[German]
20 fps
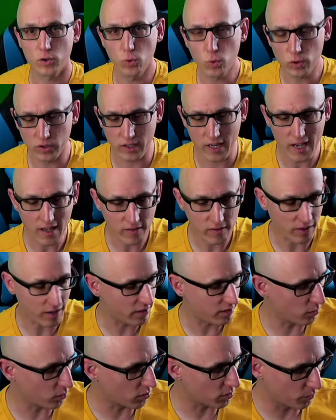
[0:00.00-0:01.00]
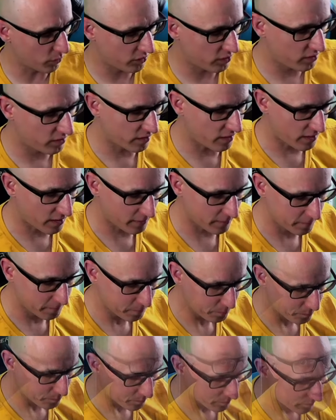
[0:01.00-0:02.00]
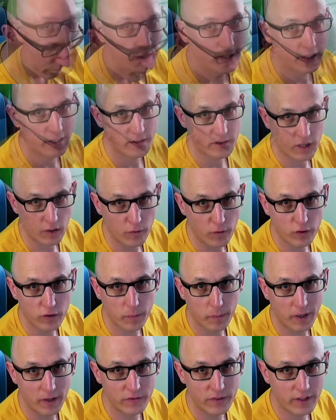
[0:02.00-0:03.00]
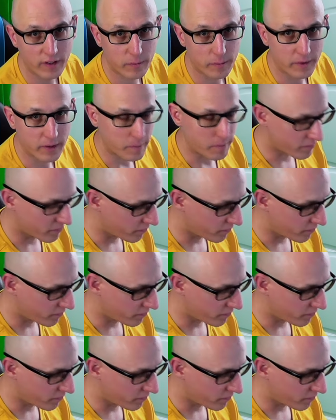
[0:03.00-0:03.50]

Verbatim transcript: einen guten Ersteindruck, muss ich sagen. Jetzt schauen wir uns mal an, wie das mit